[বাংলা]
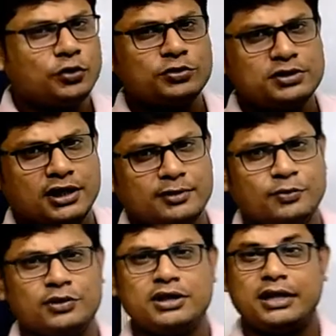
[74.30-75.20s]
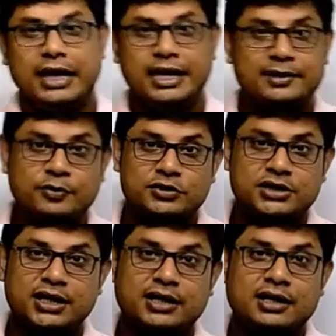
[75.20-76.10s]
ছোট স্থান বলতে অ্যাড
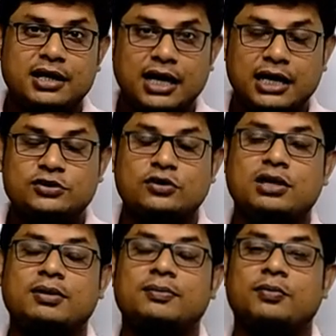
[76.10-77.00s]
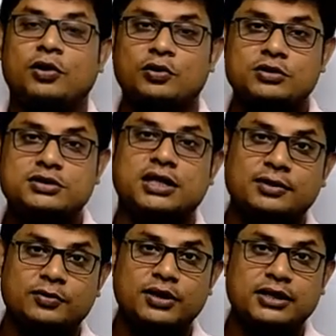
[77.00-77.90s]
বোঝায় আর যখন আমরা বড়
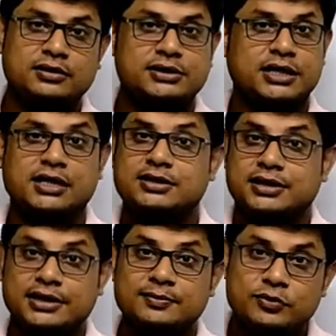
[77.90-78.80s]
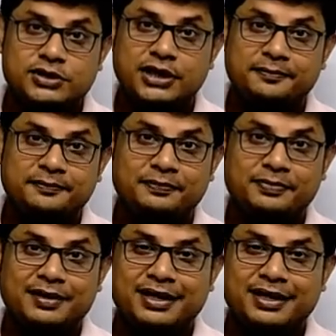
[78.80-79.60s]
স্থান বলি সেক্ষেত্রে ইন বোঝায়